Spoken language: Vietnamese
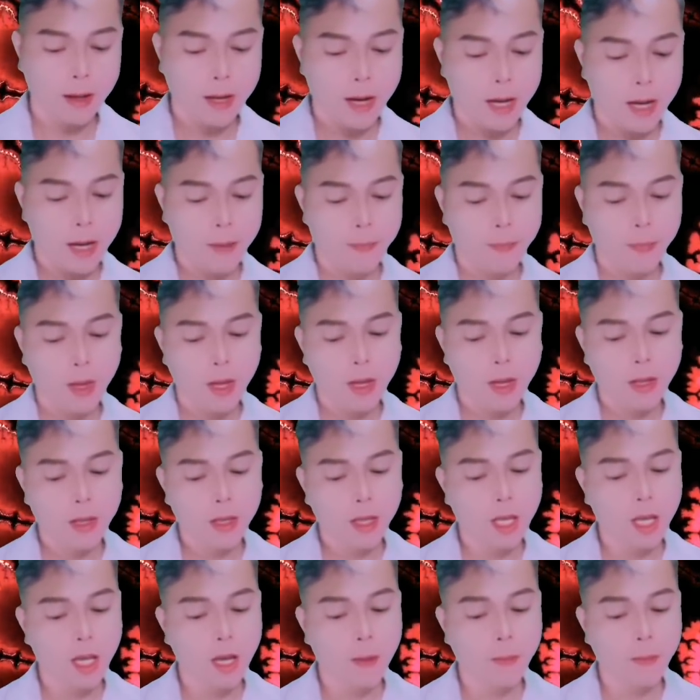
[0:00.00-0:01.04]
bị cái thứ gì
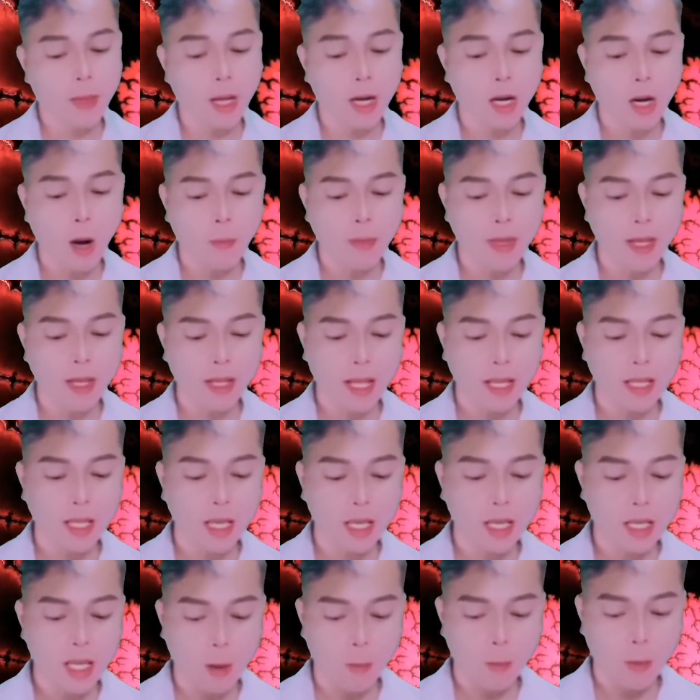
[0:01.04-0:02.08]
đó chạm vào.
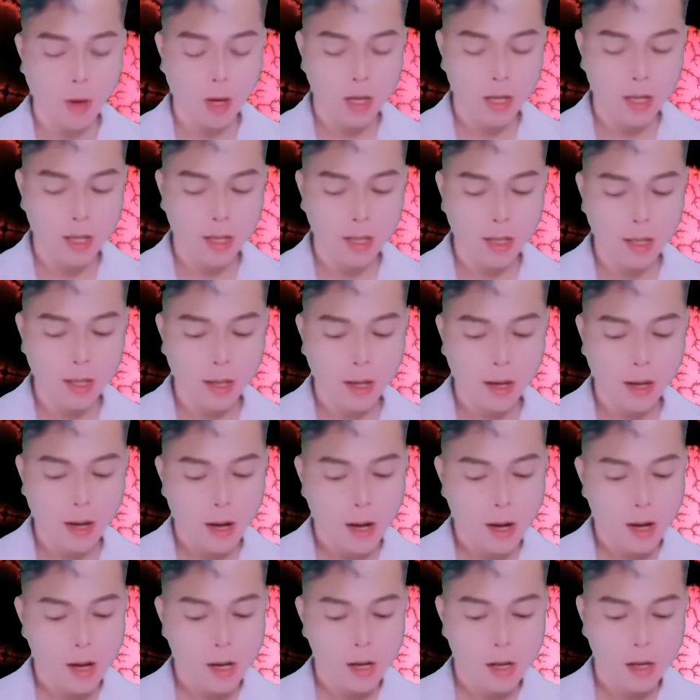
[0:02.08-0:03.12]
Hắn ta
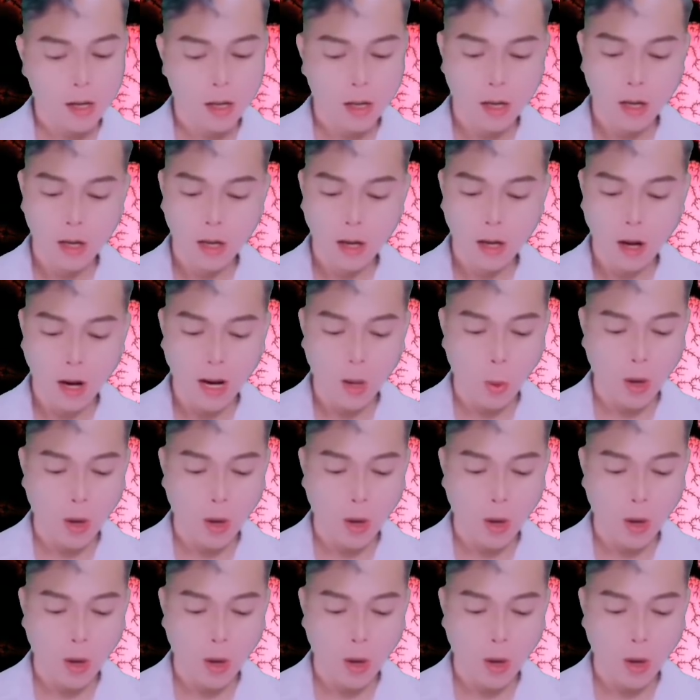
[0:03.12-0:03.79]
mở mắt ra ngẩng